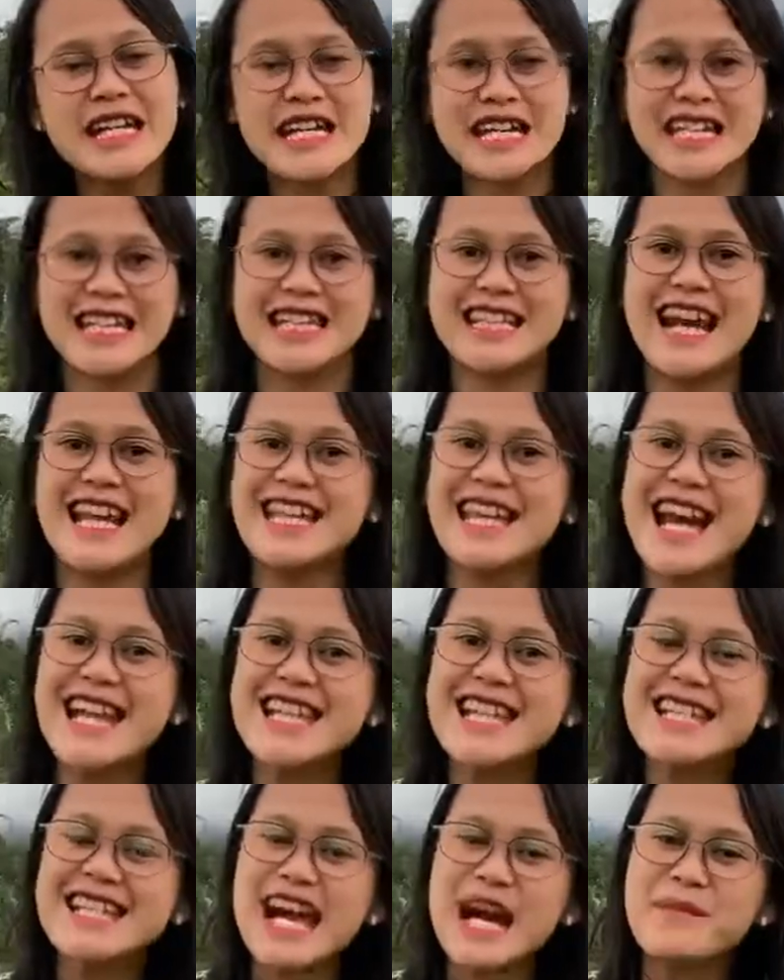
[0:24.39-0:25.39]
Kita
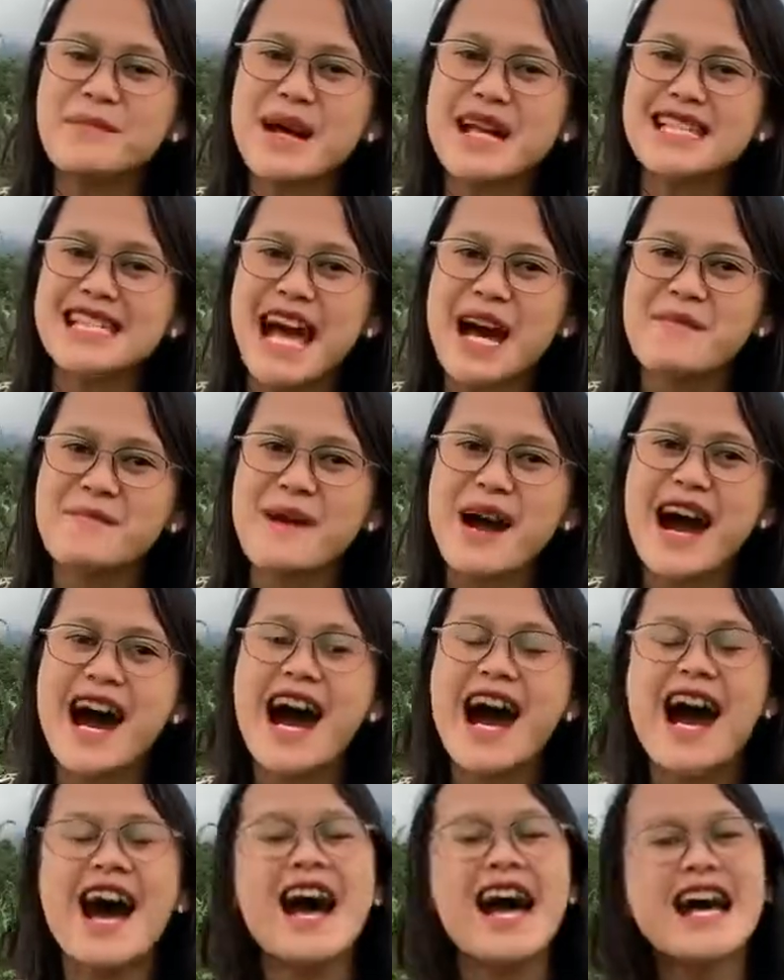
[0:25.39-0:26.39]
nyanyi
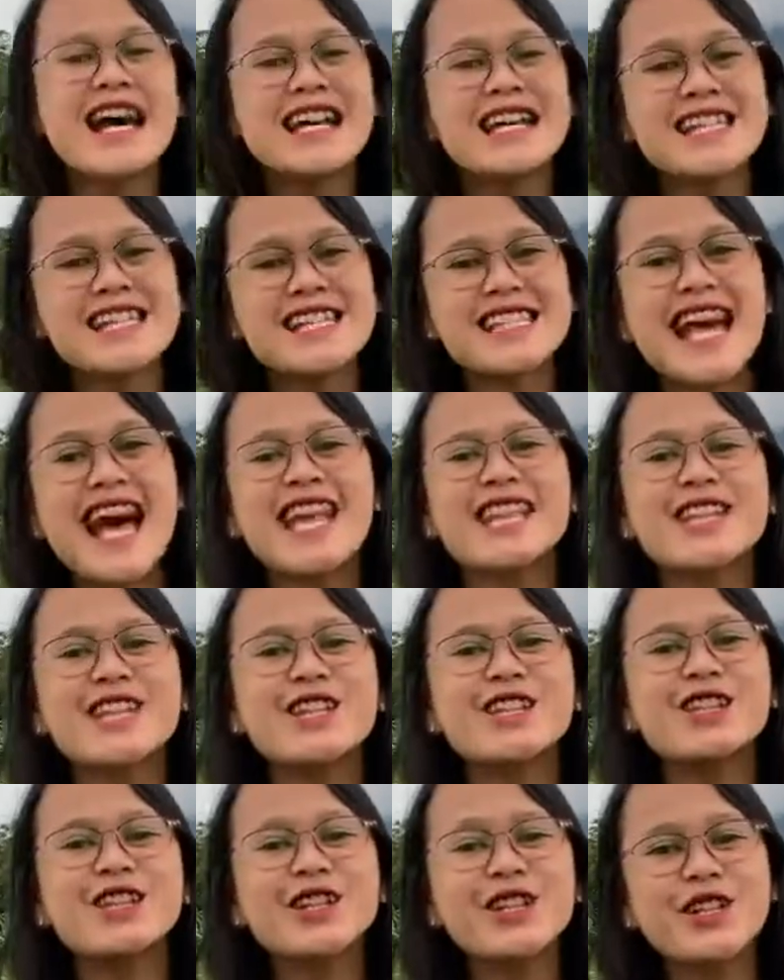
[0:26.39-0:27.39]
sama-sama.
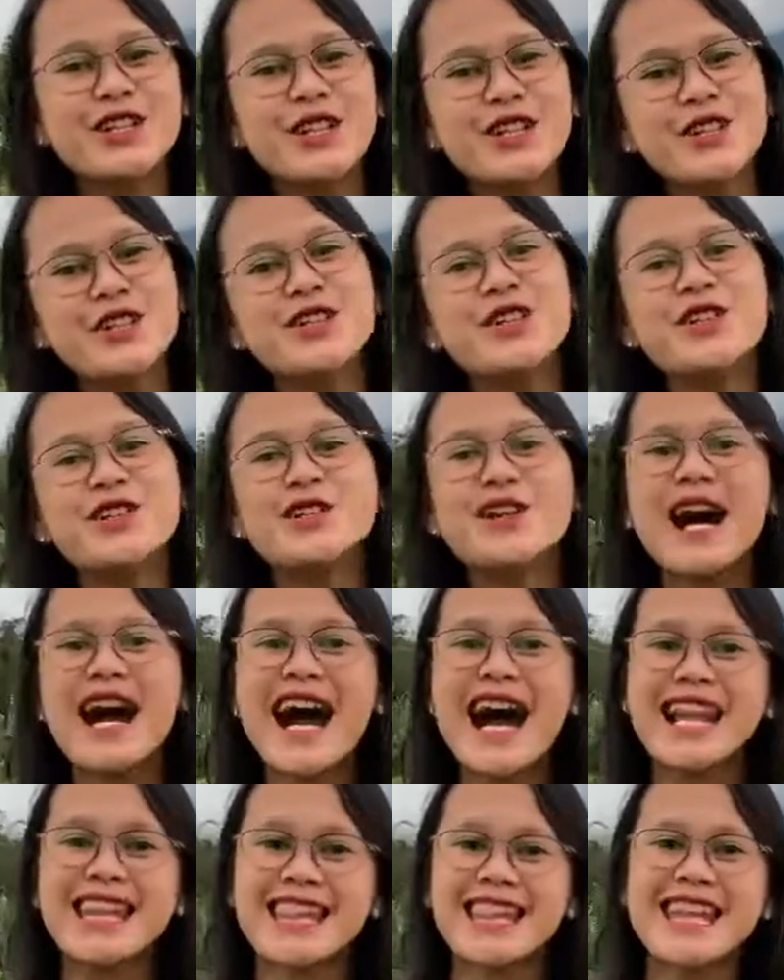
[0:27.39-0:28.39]
Satu,
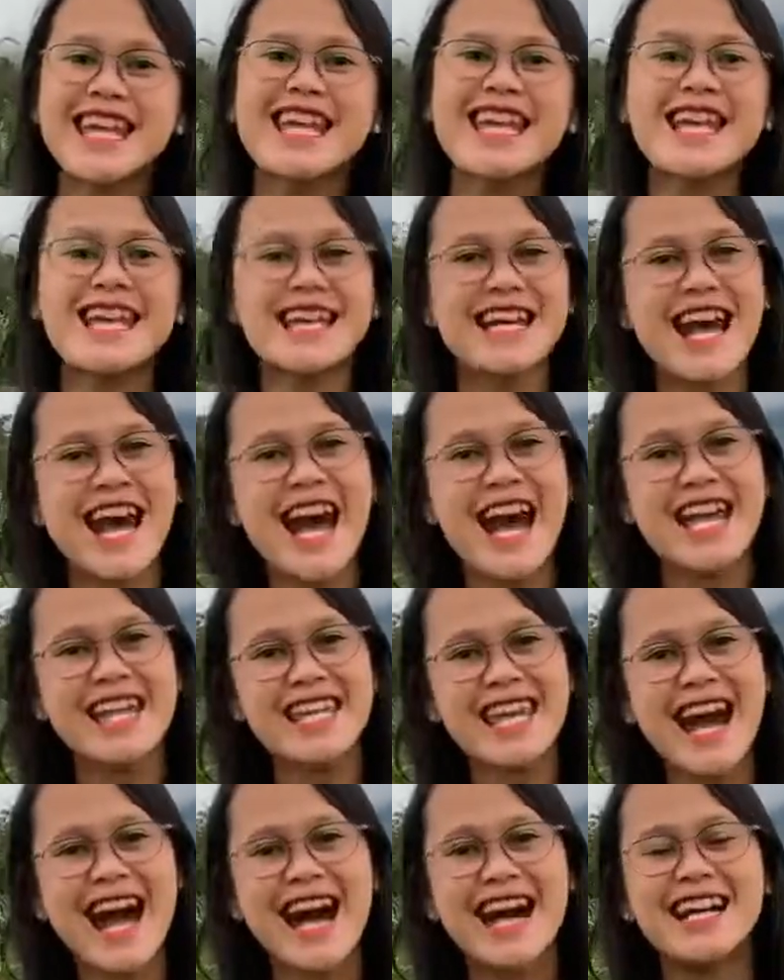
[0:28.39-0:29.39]
dua, tiga, ya.